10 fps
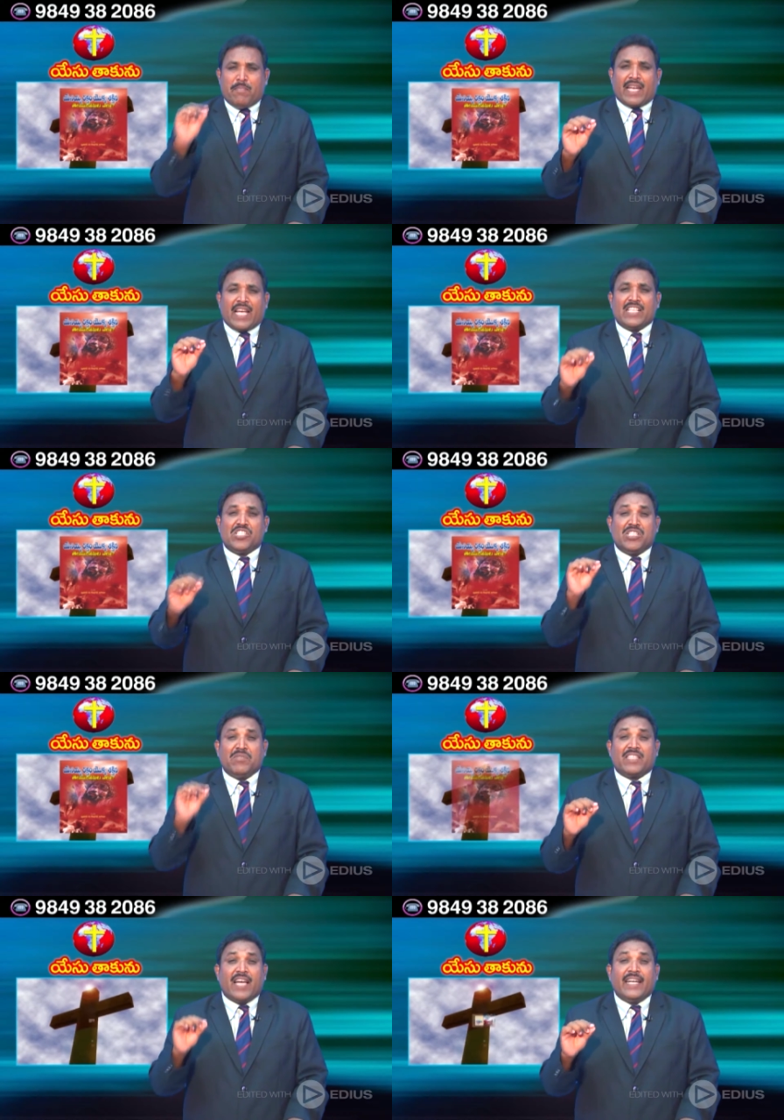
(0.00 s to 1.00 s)
మన
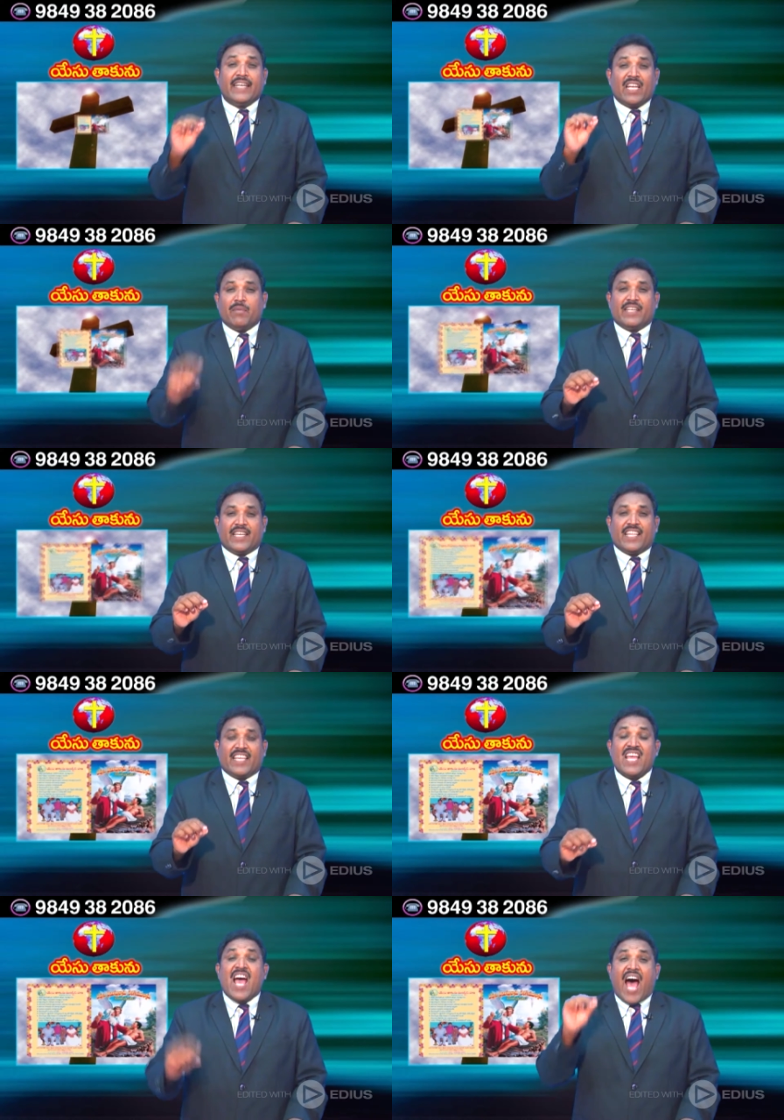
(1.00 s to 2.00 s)
జీవితాన్ని
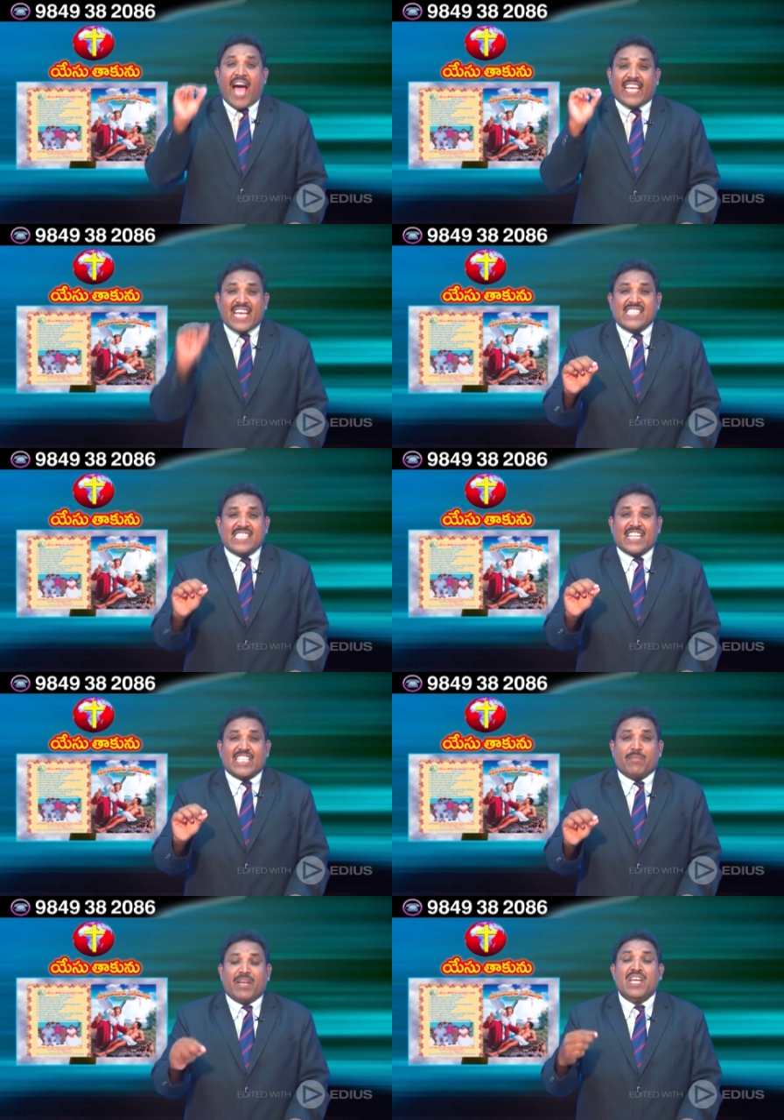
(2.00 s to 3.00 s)
నిలబెట్టేది ఆ ఏసు
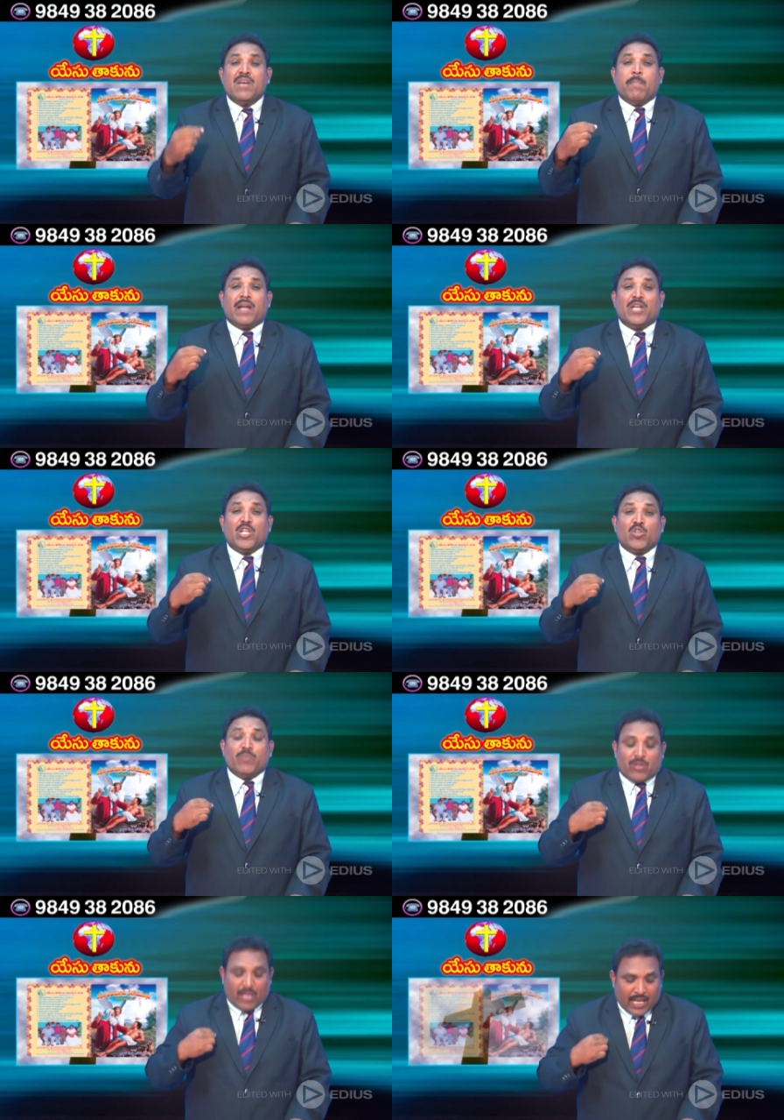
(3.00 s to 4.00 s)
రక్తమే మన
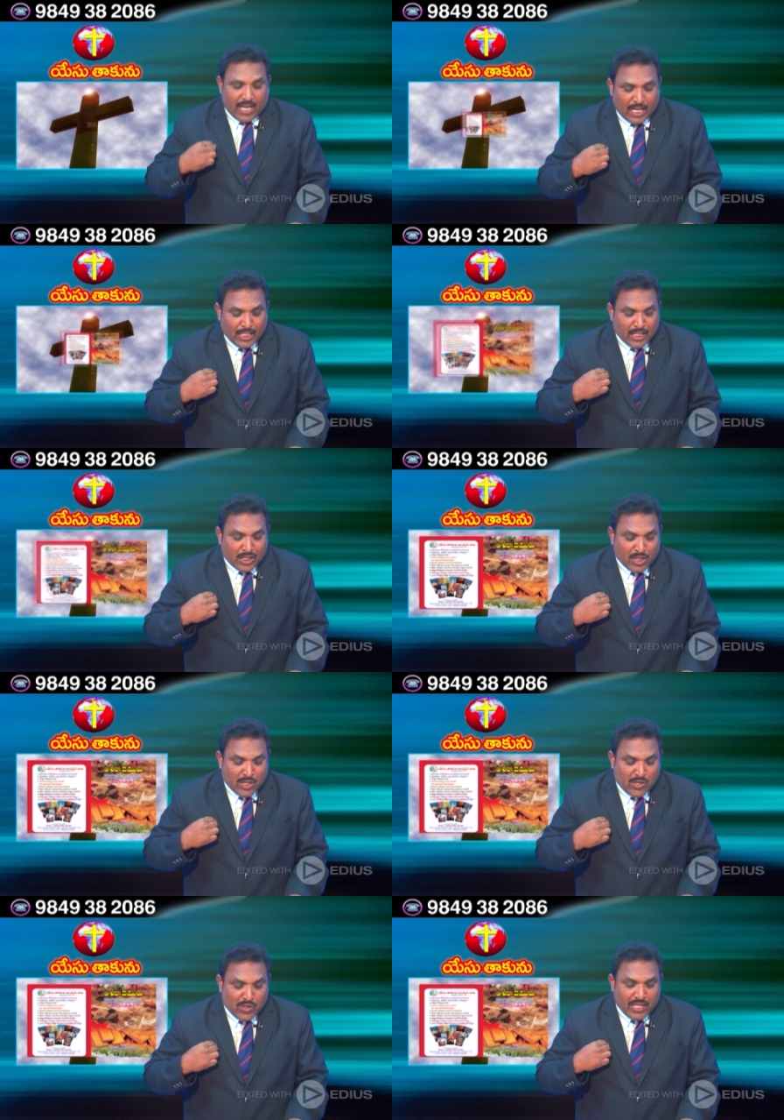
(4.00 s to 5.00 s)
నీతిమంతులుగా
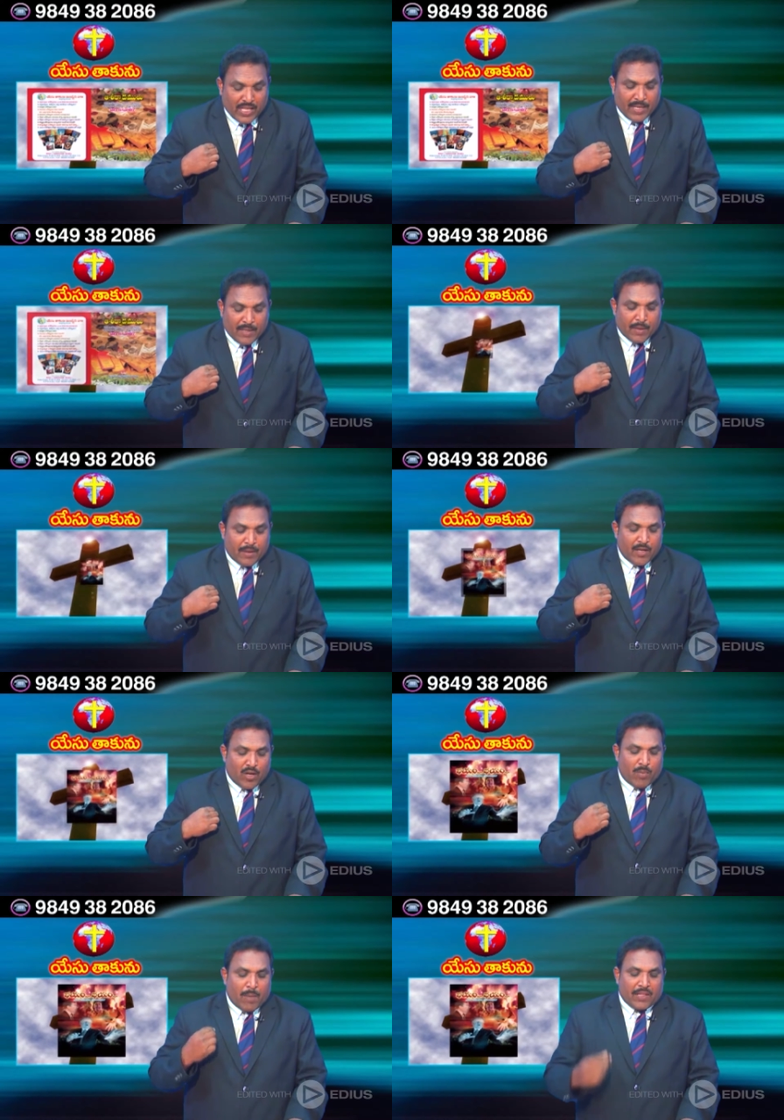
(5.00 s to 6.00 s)
చేస్తుంది
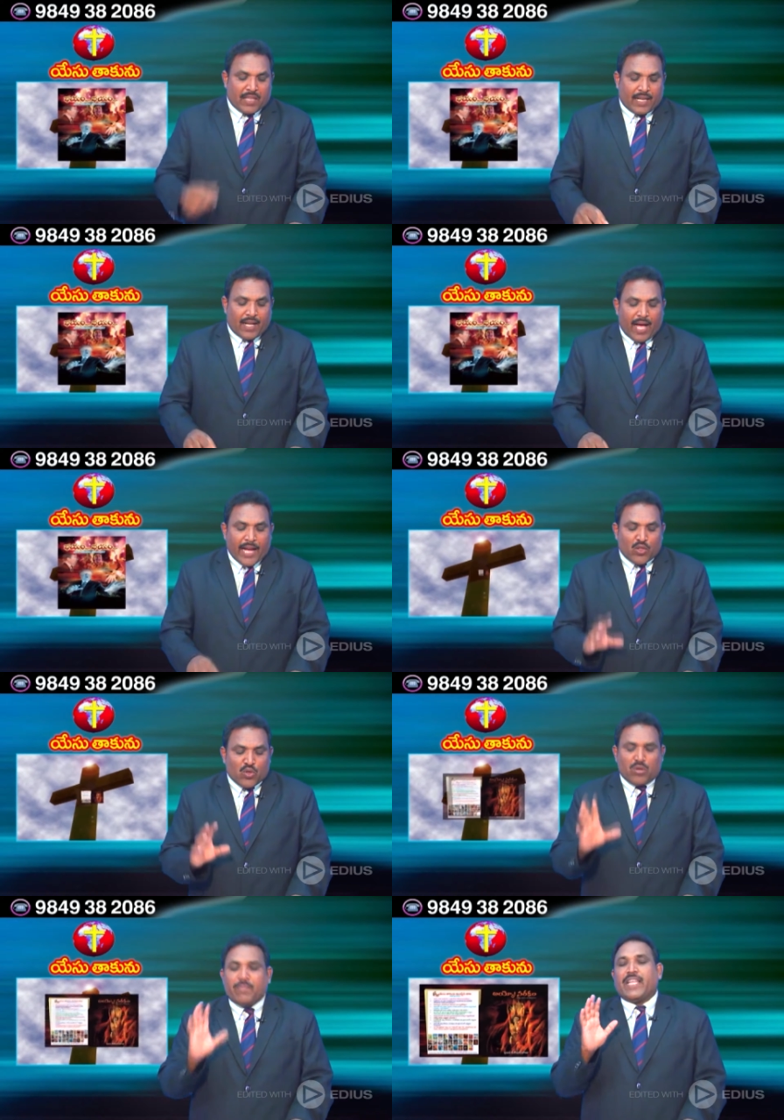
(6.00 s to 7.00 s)
రోమపత్రిక
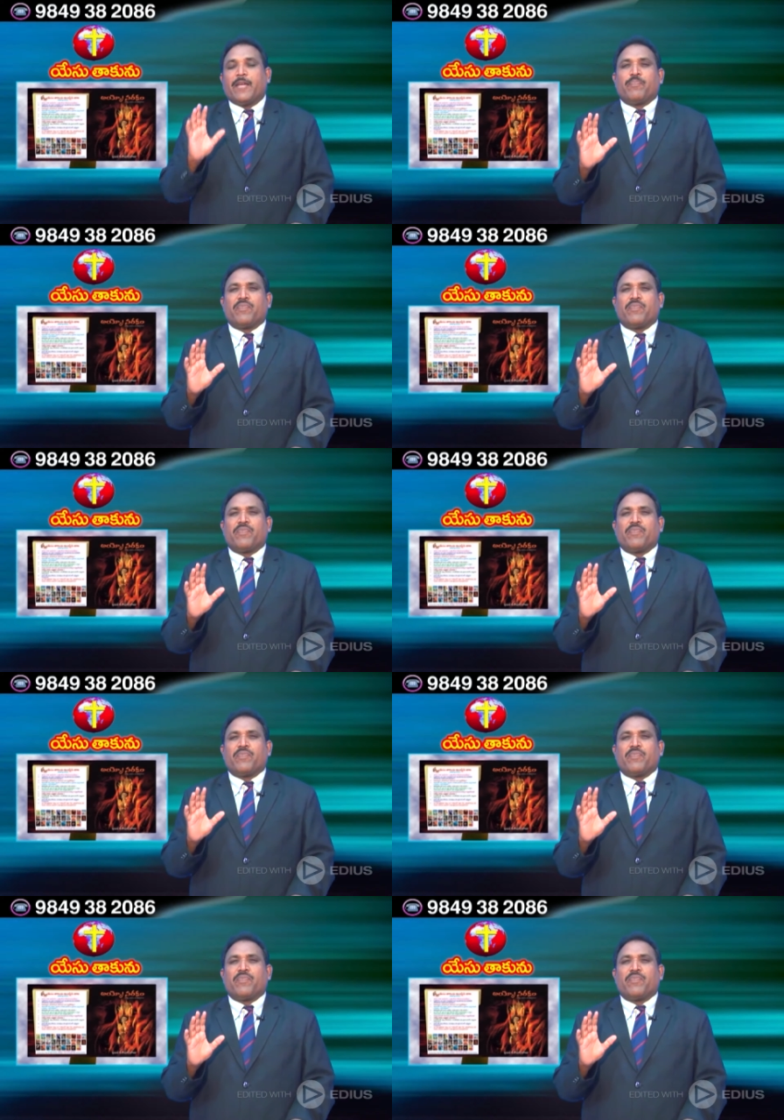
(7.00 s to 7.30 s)
ఐదు తొమ్మిది